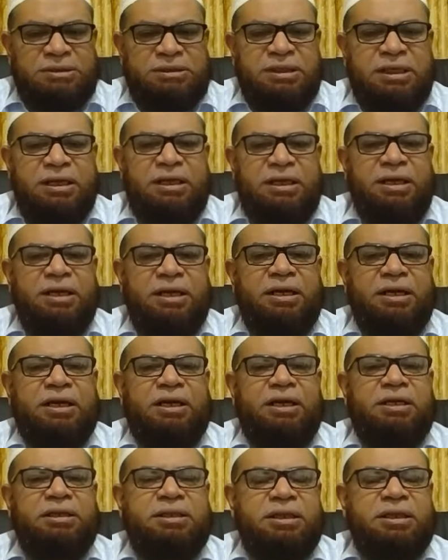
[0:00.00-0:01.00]
சில
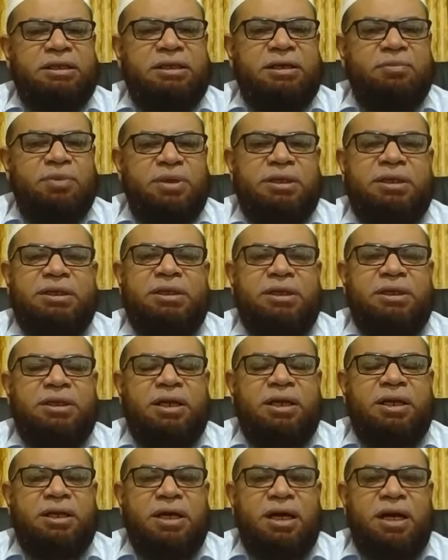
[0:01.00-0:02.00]
நேரங்களில் திட்டமிட்டு
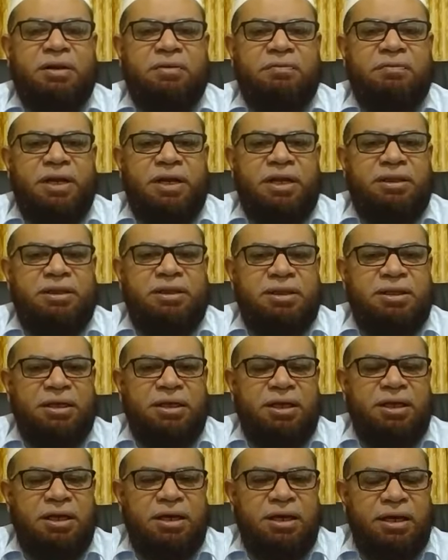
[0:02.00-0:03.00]
இதற்கான வேலை
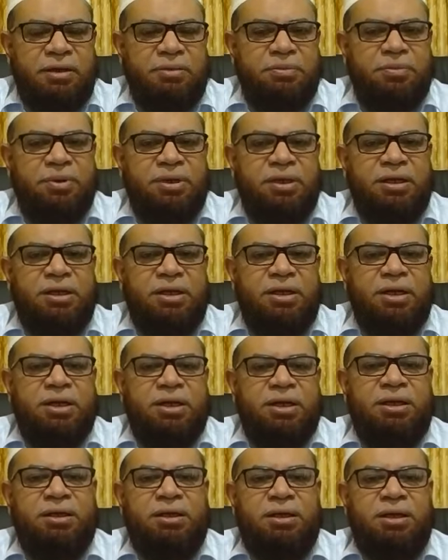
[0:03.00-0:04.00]
திட்டங்கள் நடைபெறுகின்றன
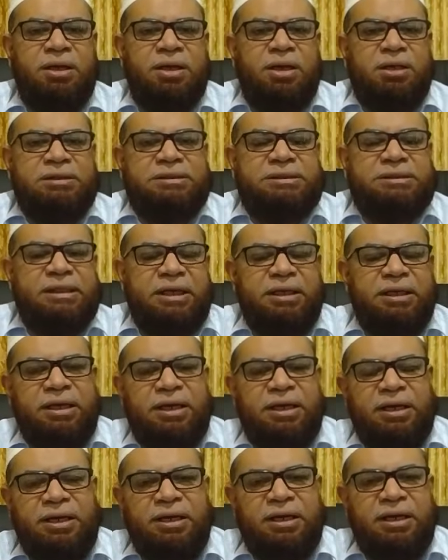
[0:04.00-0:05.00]
சில
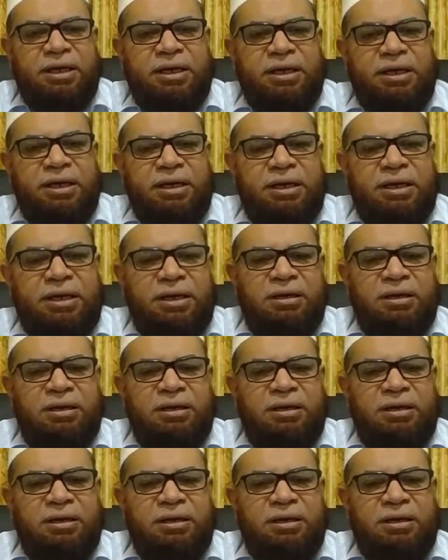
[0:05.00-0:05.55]
நேரங்களில்